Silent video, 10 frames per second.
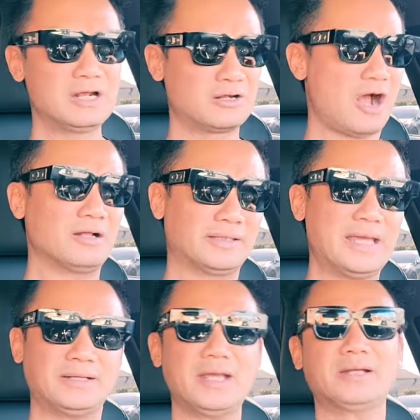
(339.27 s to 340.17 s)
cần
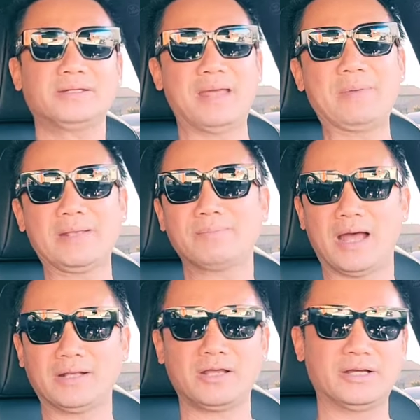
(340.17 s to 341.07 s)
thiết nhất để mà giúp
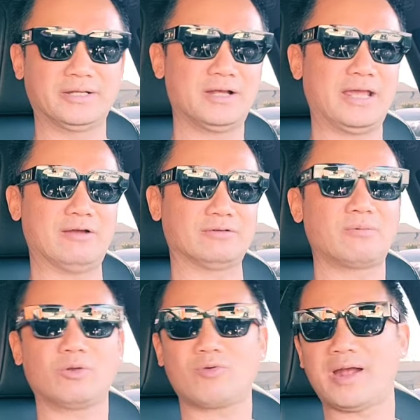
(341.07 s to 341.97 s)
đỡ cho người dân nghèo
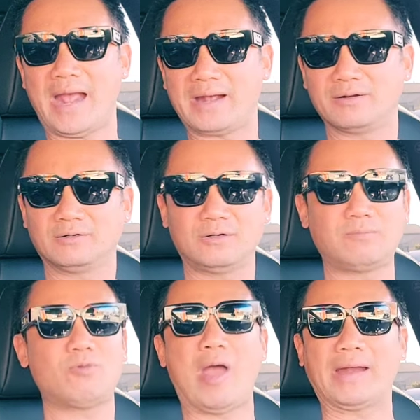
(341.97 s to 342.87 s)
trong lúc khó khăn trong
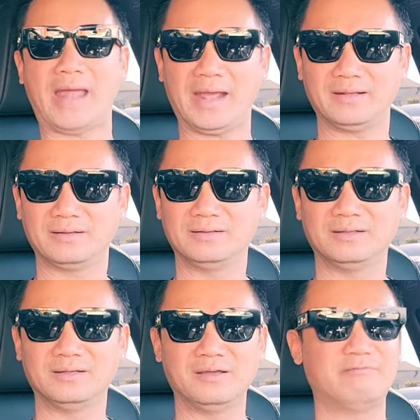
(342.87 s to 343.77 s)
lúc hoạn nạn
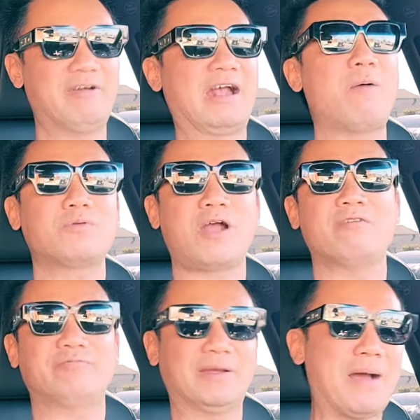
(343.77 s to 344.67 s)
và không
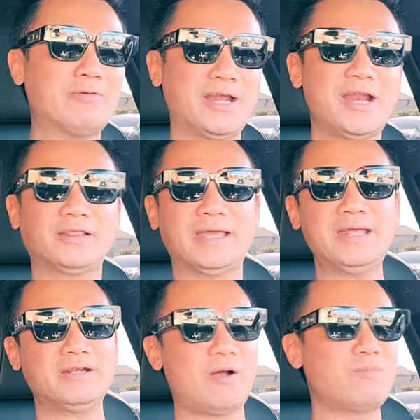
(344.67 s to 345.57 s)
cần phải báo chí lên
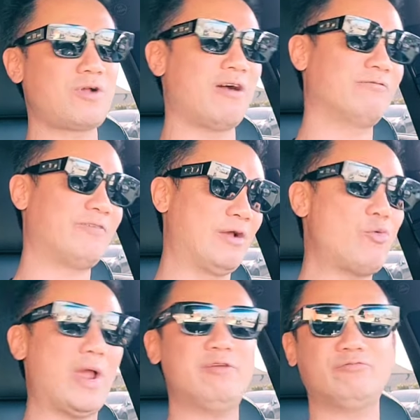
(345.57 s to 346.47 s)
tiếng không cần phải
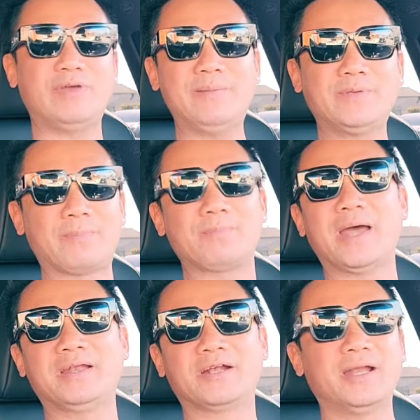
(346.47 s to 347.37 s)
quay phim chụp
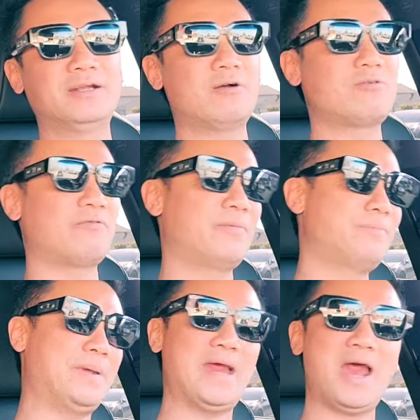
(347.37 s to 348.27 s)
hình hình không cần phải
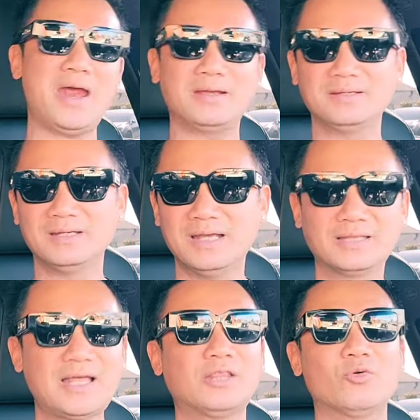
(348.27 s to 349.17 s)
PR
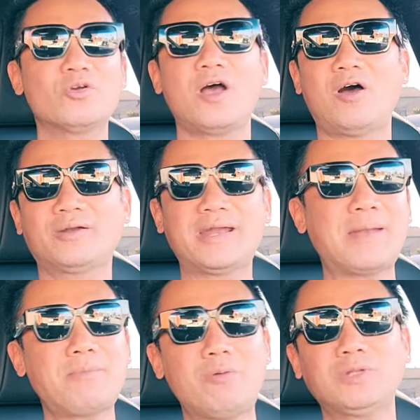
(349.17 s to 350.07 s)
tên tuổi của họ đã
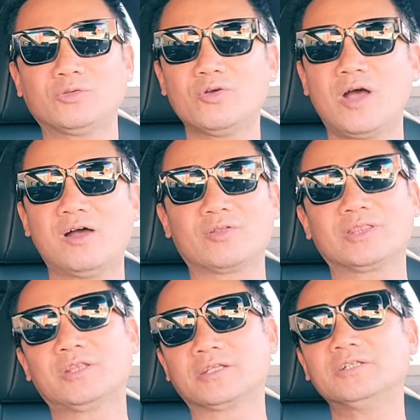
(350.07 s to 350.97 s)
đánh bóng tên tuổi của họ
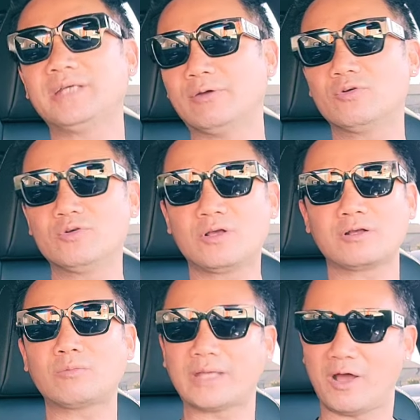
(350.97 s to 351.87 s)
thương hiệu của, của
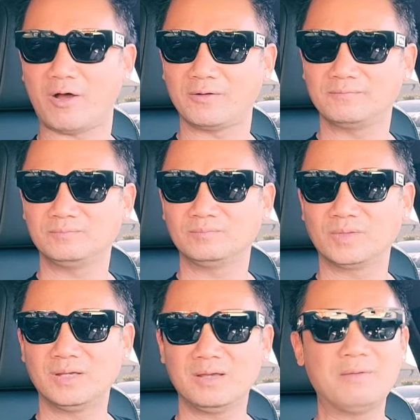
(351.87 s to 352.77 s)
công ty họ
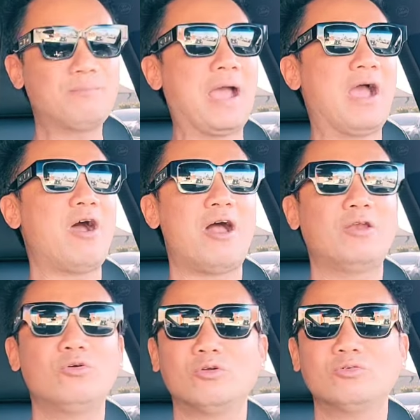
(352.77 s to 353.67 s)
mà họ
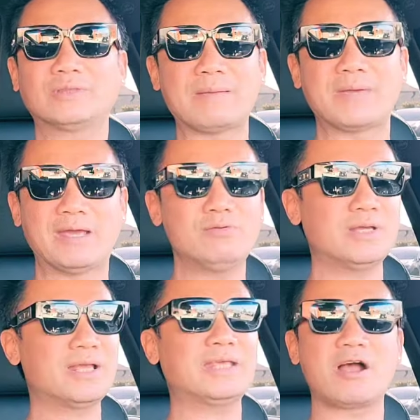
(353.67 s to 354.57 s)
luôn luôn tìm hiểu
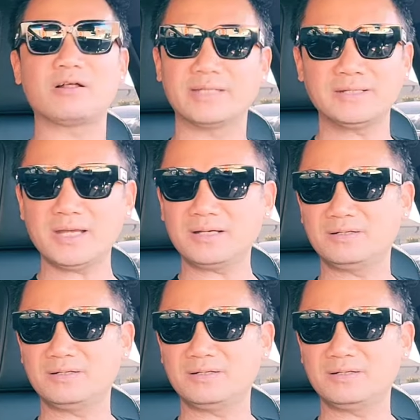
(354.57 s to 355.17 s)
những cái gì cần thiết nhất